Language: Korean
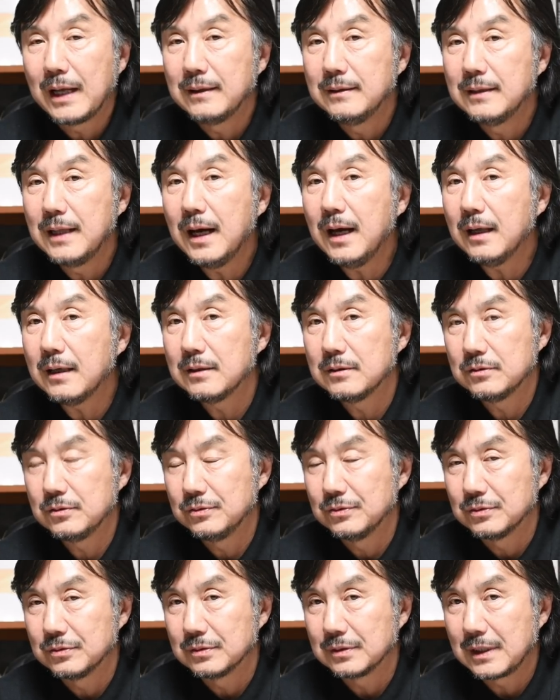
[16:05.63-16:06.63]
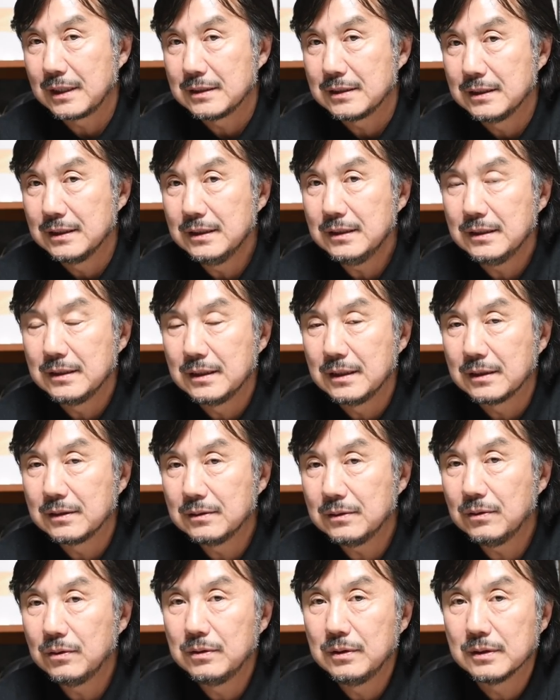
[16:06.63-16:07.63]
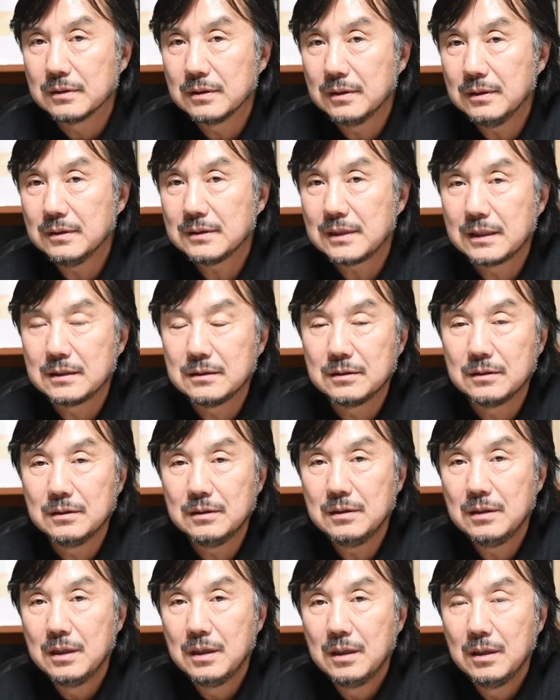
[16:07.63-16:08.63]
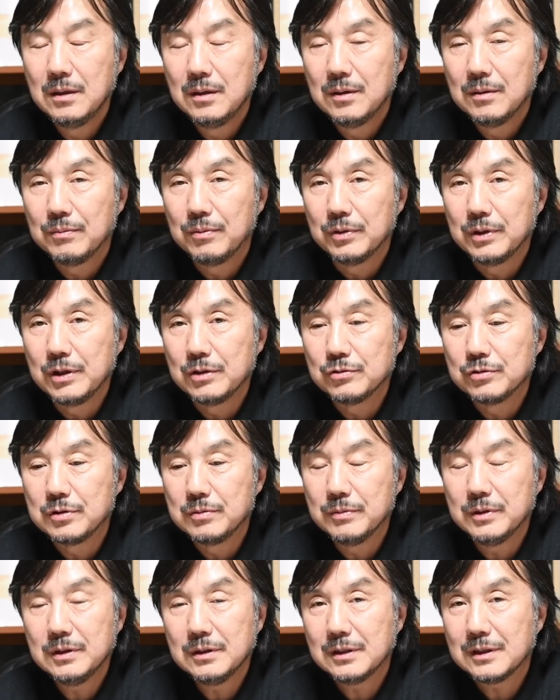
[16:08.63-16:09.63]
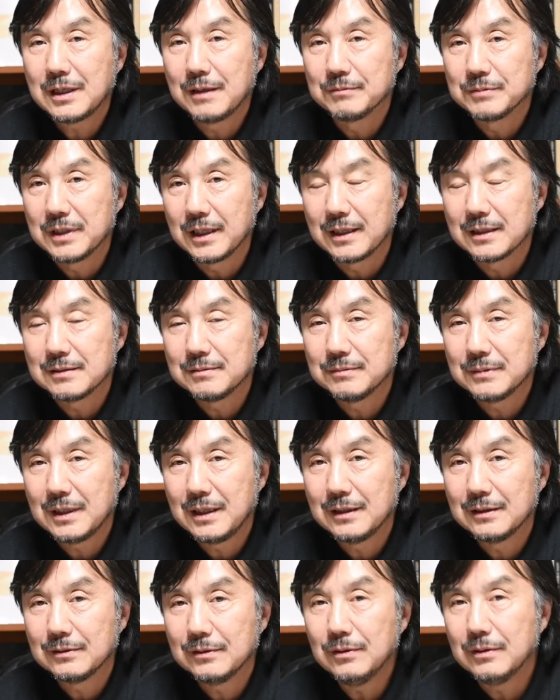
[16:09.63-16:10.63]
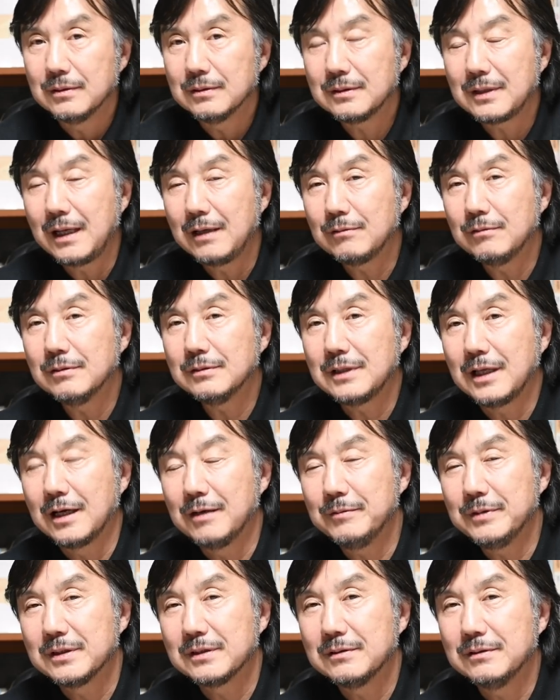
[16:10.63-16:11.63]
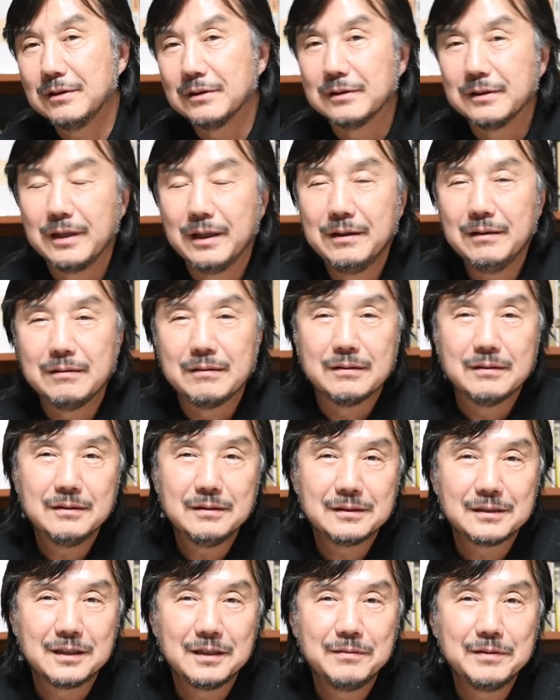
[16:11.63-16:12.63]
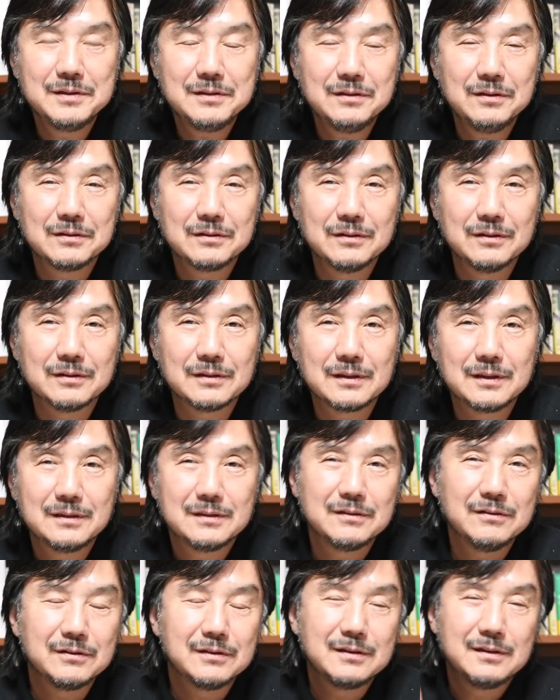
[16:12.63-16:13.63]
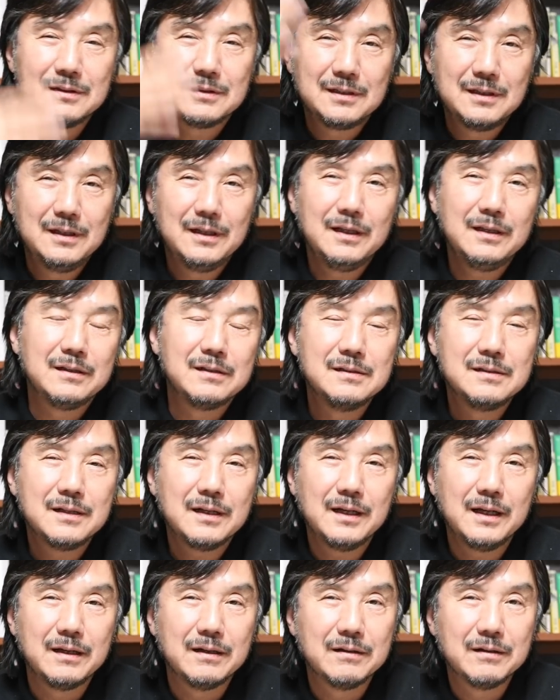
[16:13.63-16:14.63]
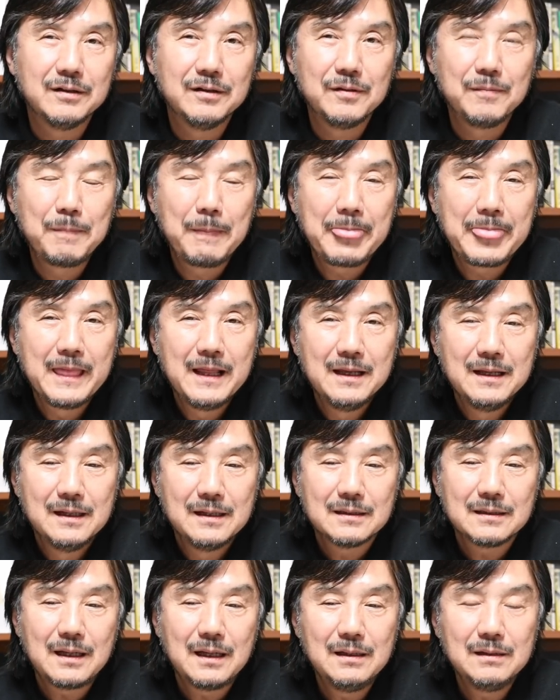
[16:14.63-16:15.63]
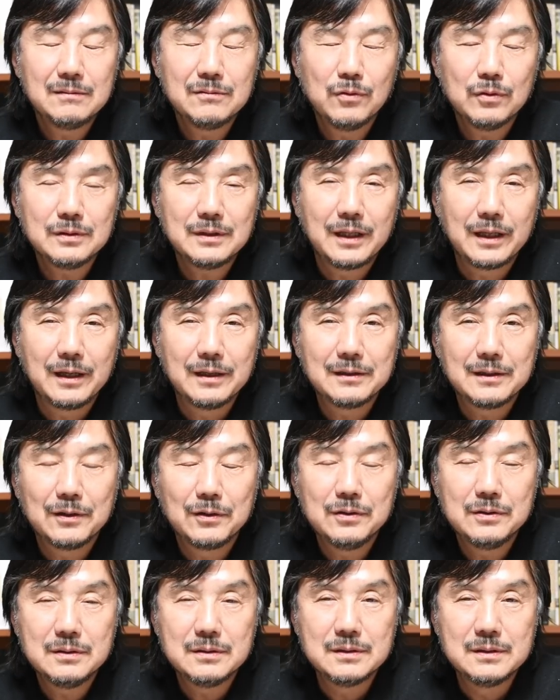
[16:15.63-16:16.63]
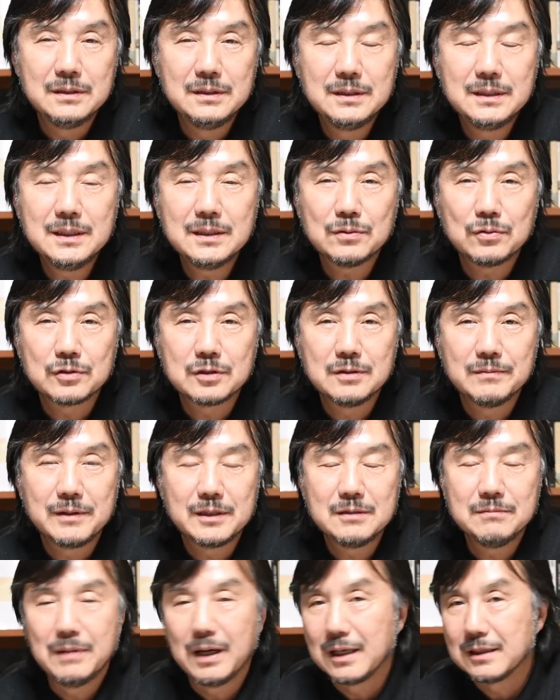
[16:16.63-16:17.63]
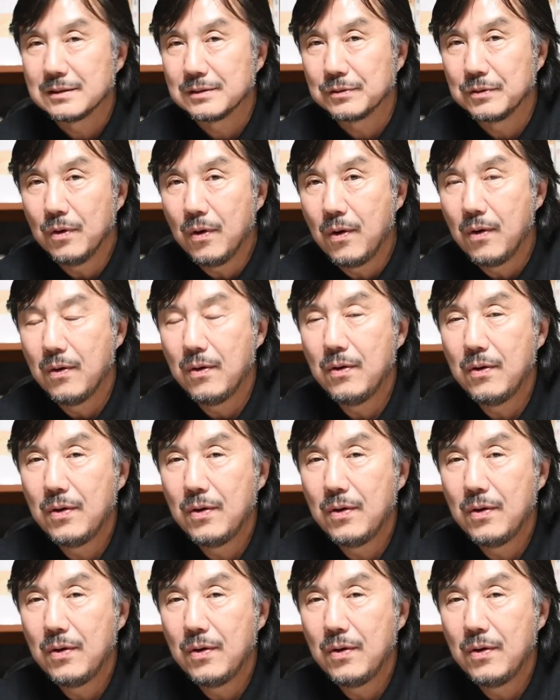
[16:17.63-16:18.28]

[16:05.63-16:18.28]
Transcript: 안 당하는 수준까지 끌어올려서 사진을 보내주시면 감사하겠습니다. 또 탈곡당하면 또 어때요? 그러면서 또 실력이 늘잖아요. 탈곡당했다고 의기소침하지 마시고